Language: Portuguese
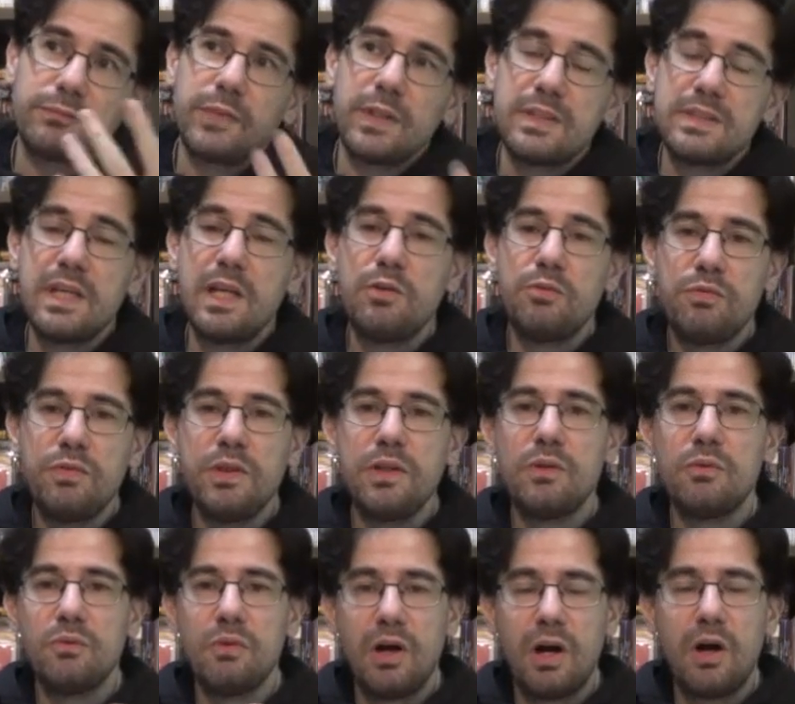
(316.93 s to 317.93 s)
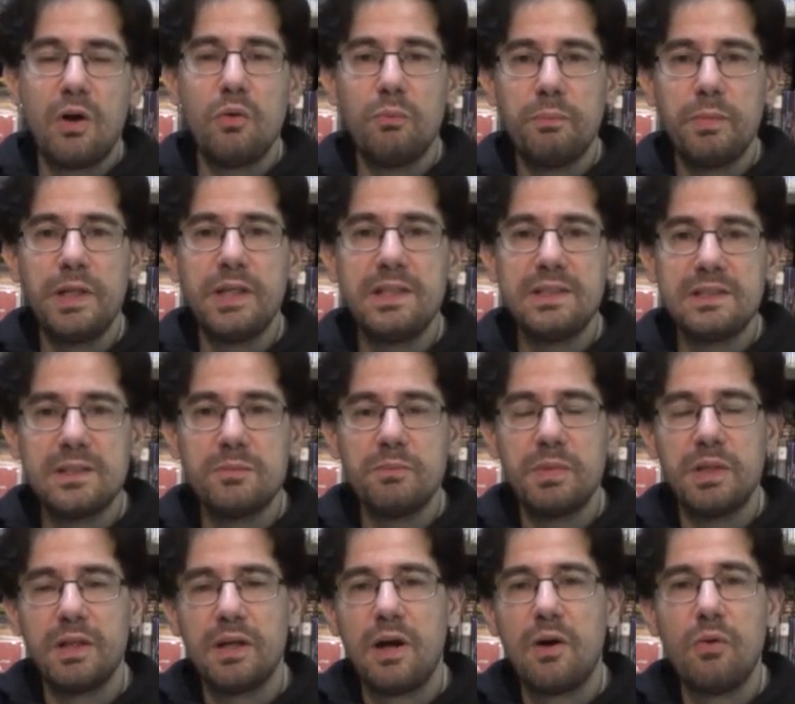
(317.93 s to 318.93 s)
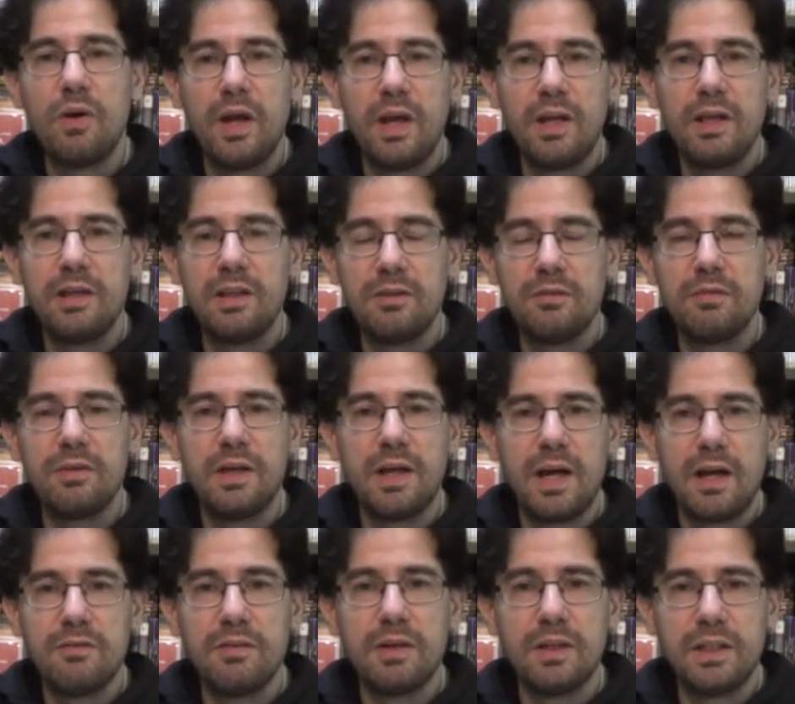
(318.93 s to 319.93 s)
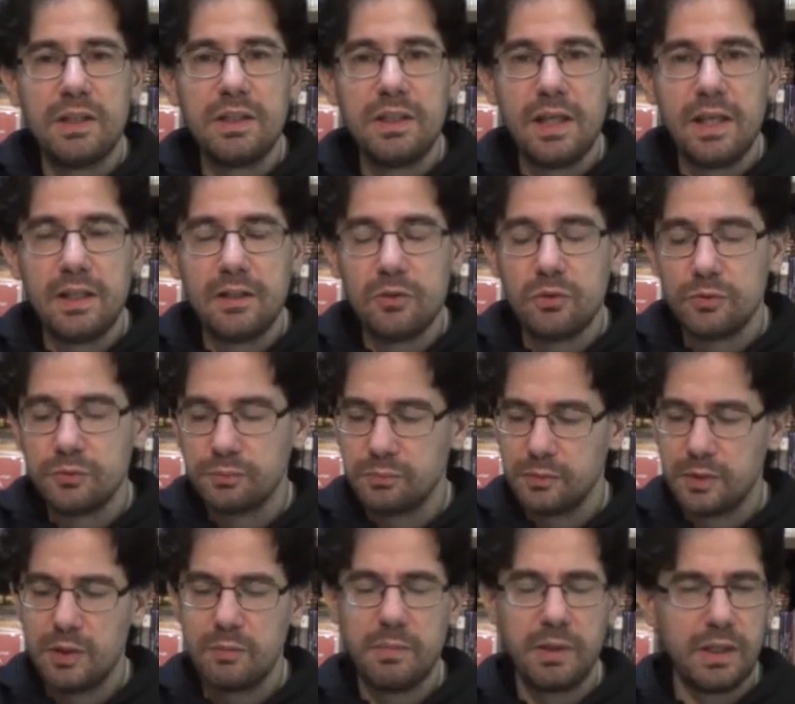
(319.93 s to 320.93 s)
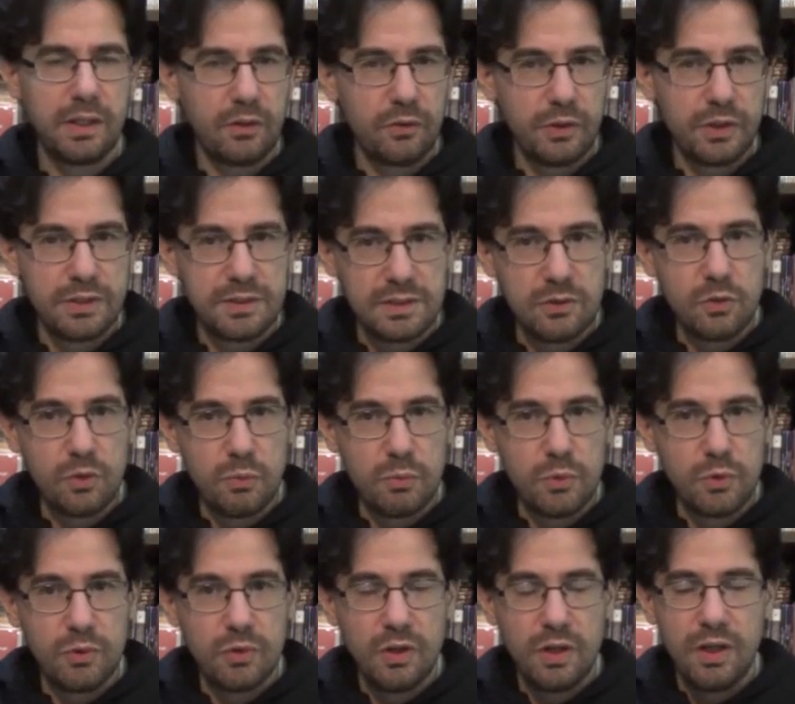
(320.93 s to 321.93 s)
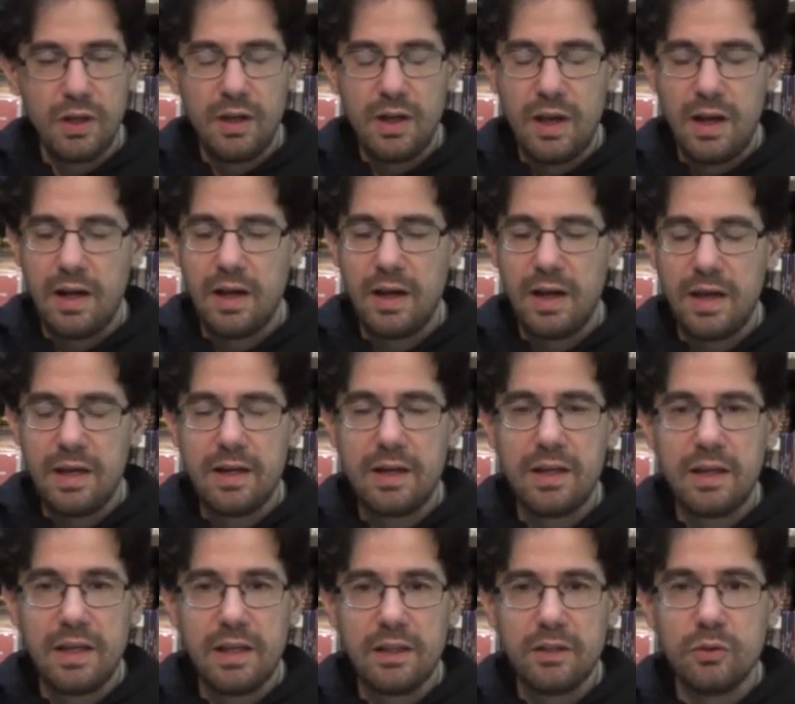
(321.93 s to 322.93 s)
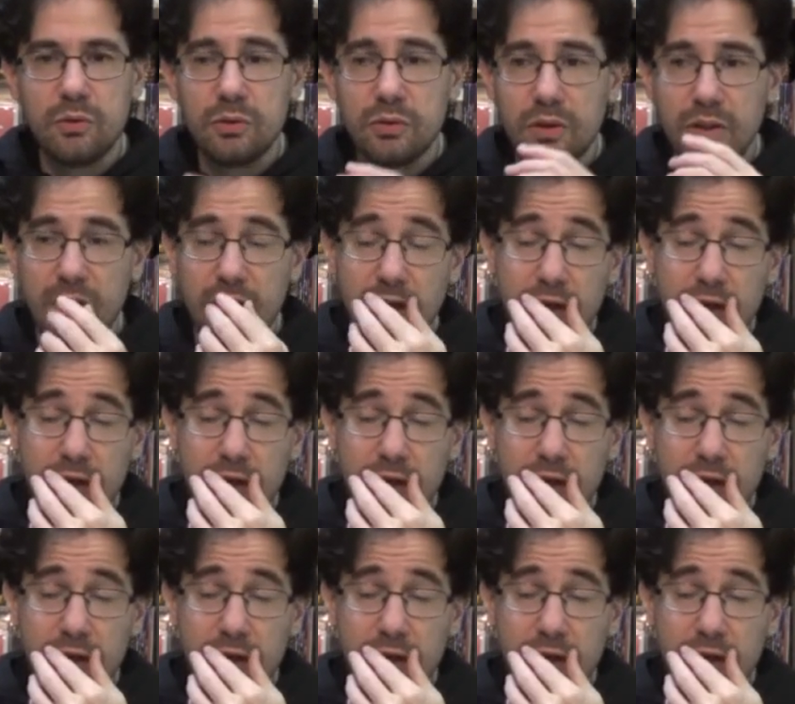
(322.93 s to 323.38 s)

serviam ao príncipe, ao rei que ficava em Edo, também é conhecido como a Era Edo.